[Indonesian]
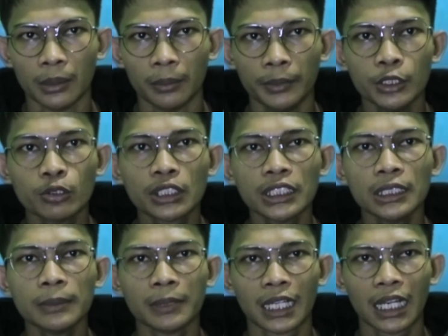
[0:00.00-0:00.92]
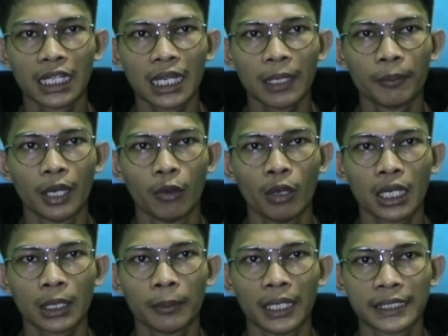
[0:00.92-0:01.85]
Miyuki menganggap
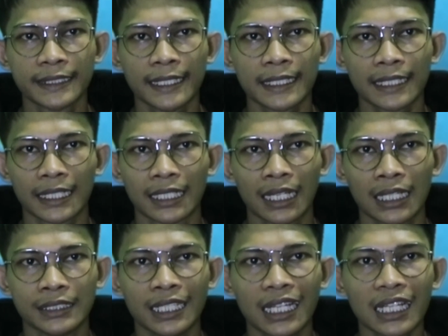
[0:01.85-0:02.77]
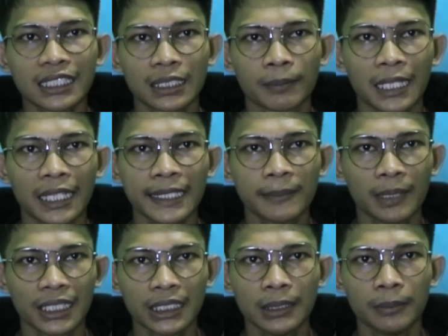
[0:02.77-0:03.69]
bahwa kematian adalah jalan terbaik
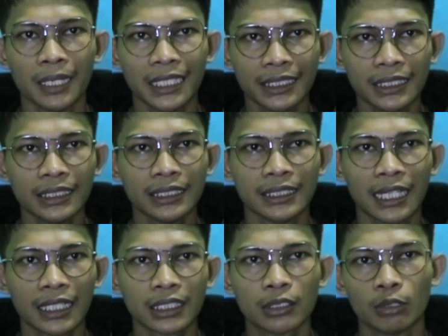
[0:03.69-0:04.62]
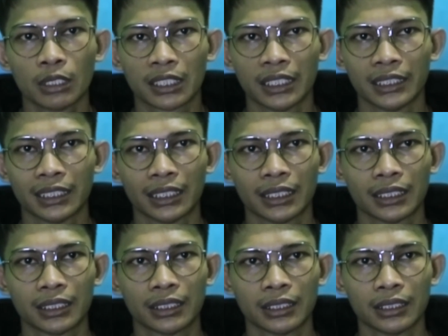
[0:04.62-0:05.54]
bagi bayi dan keluarganya.
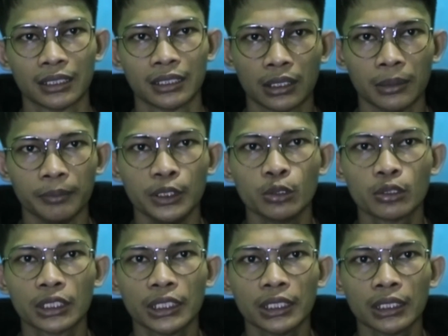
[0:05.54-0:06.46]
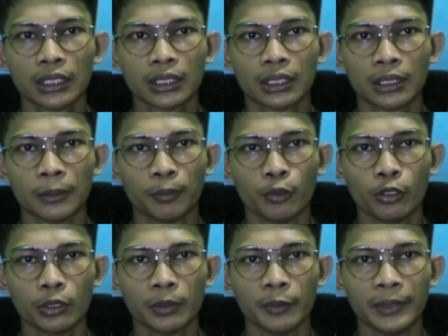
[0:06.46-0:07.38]
Miyuki
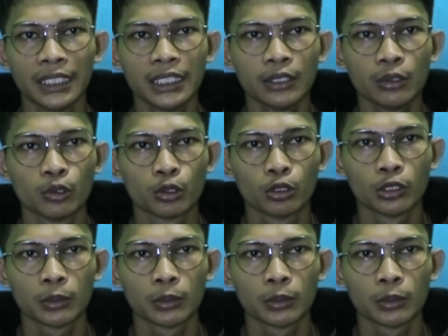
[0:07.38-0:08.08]
pun memilih untuk